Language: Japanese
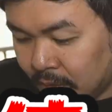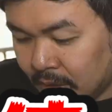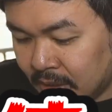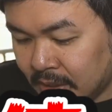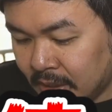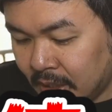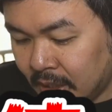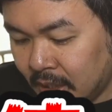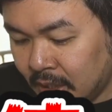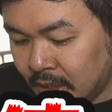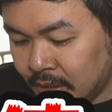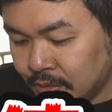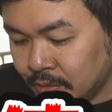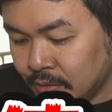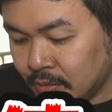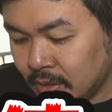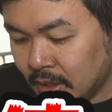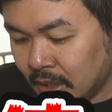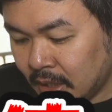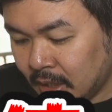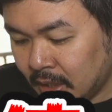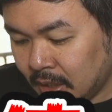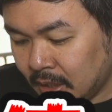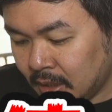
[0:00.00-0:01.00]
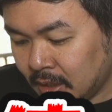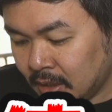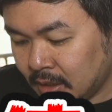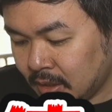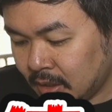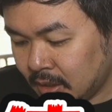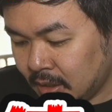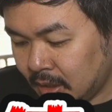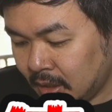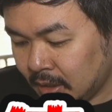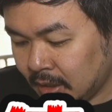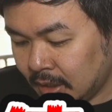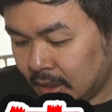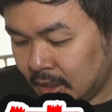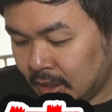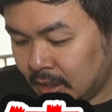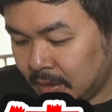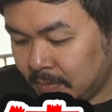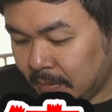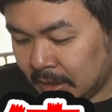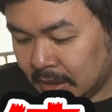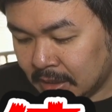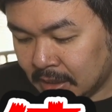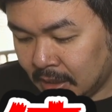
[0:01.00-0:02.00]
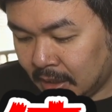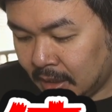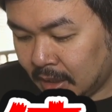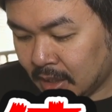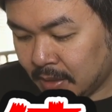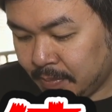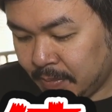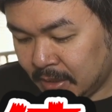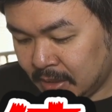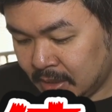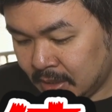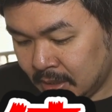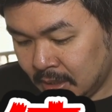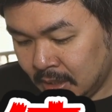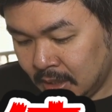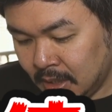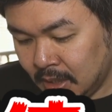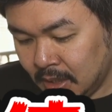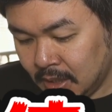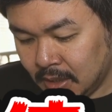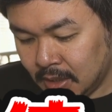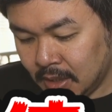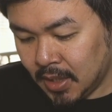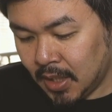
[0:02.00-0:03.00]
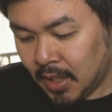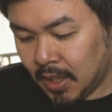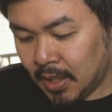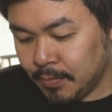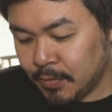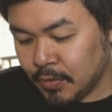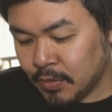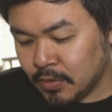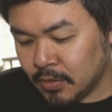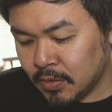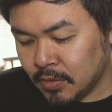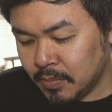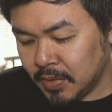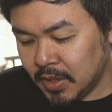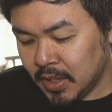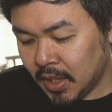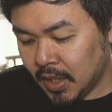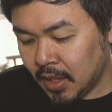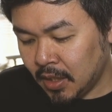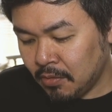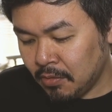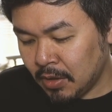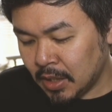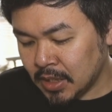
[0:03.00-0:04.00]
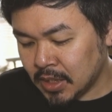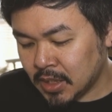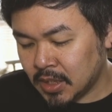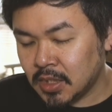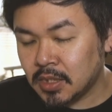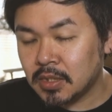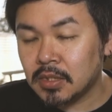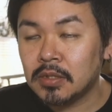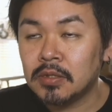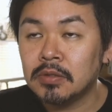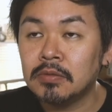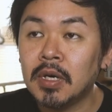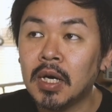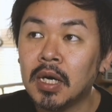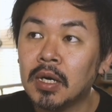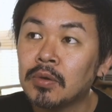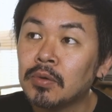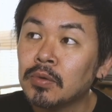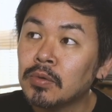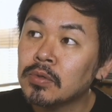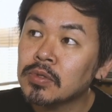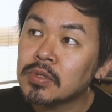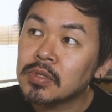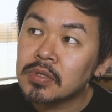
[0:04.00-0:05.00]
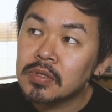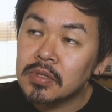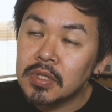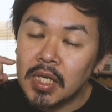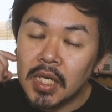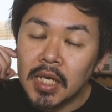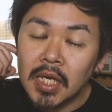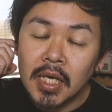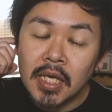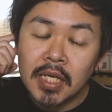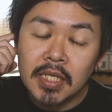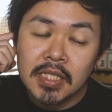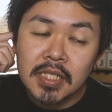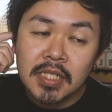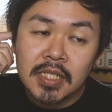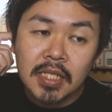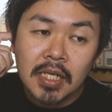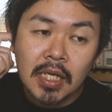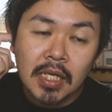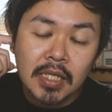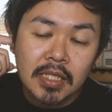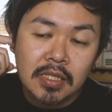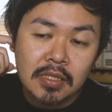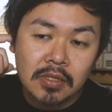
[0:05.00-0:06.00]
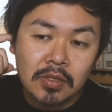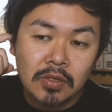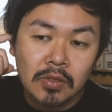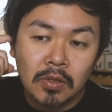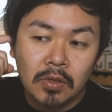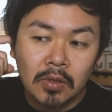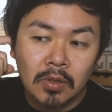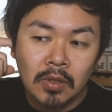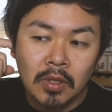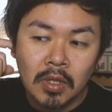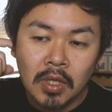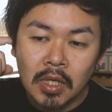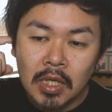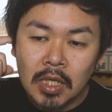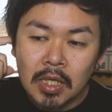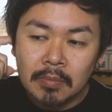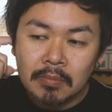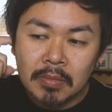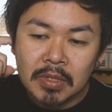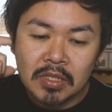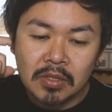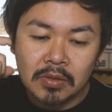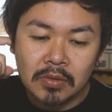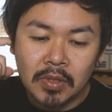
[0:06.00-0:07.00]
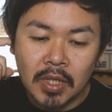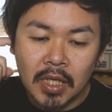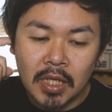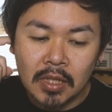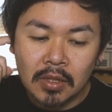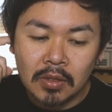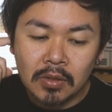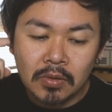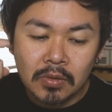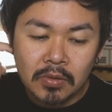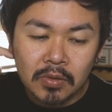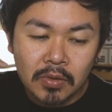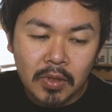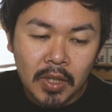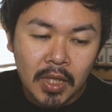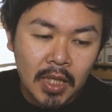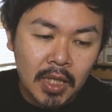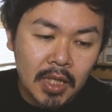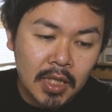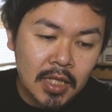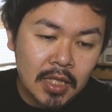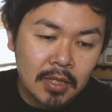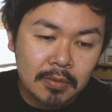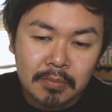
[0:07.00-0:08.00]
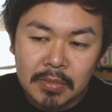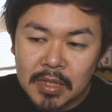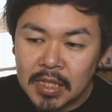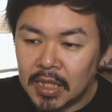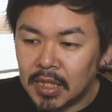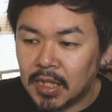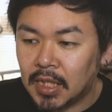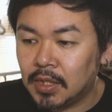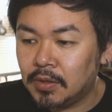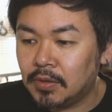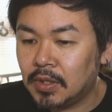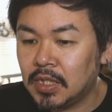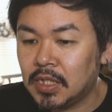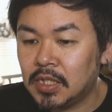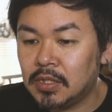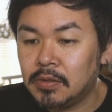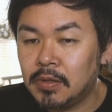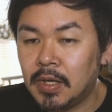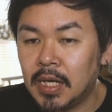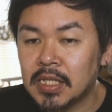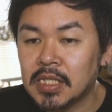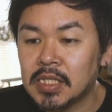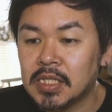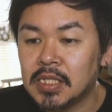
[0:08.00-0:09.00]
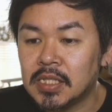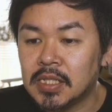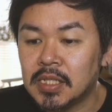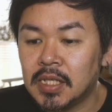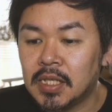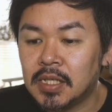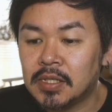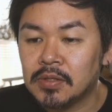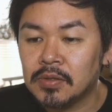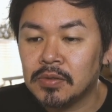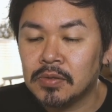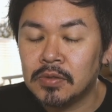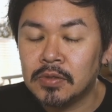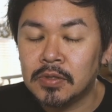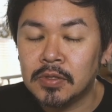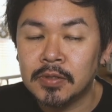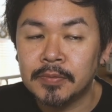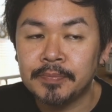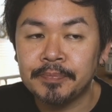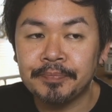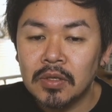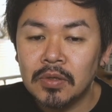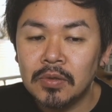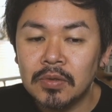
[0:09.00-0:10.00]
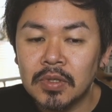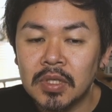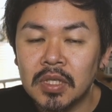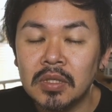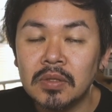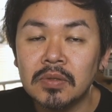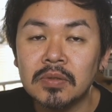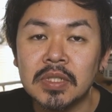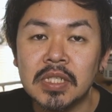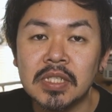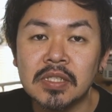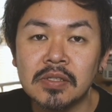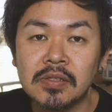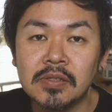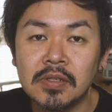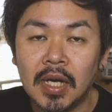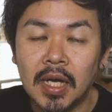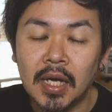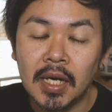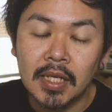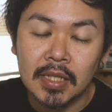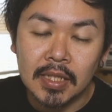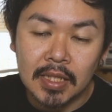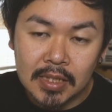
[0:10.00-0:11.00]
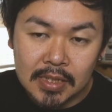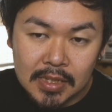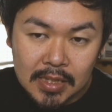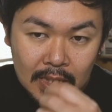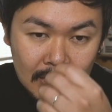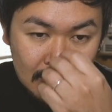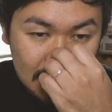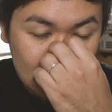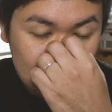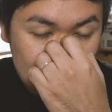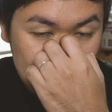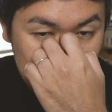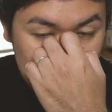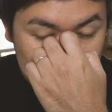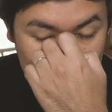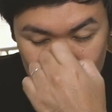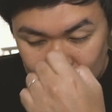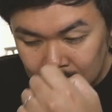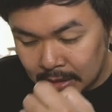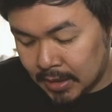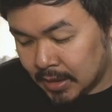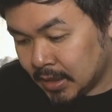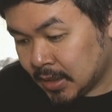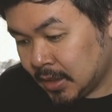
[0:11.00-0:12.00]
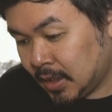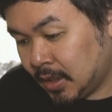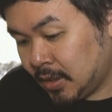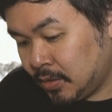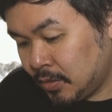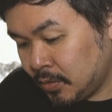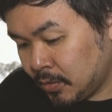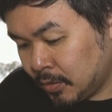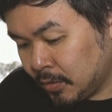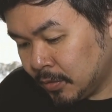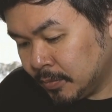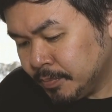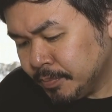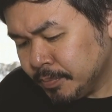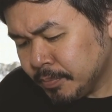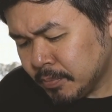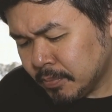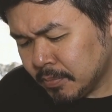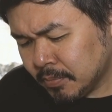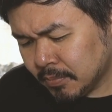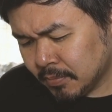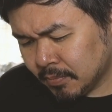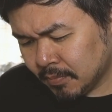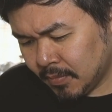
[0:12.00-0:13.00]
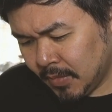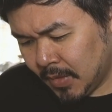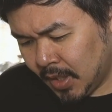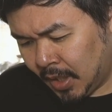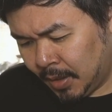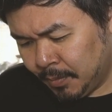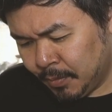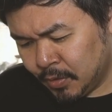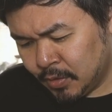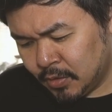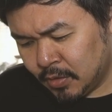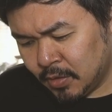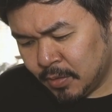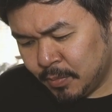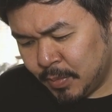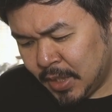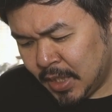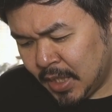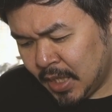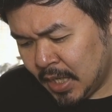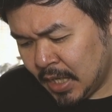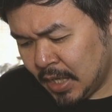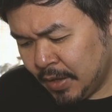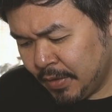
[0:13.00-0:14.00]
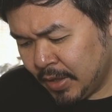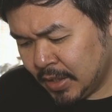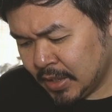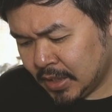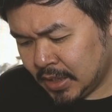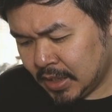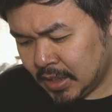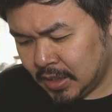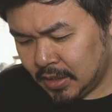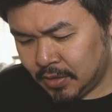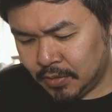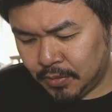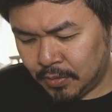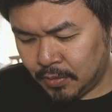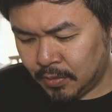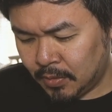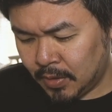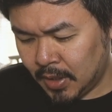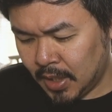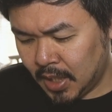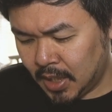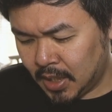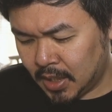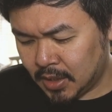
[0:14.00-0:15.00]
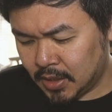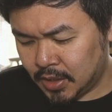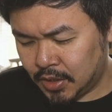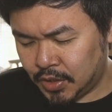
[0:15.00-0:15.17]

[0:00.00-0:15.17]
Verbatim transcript: これ正常な値まで下がってます。で、ヘモグロビン A1C っていうのは、ここ、えー、1、2ヶ月のまあ、その血糖の平均みたいなのが出るらしいんで、その、強機能ですぐ上がったり下がったりしないんですけど、ヘモグロビン A1C の方が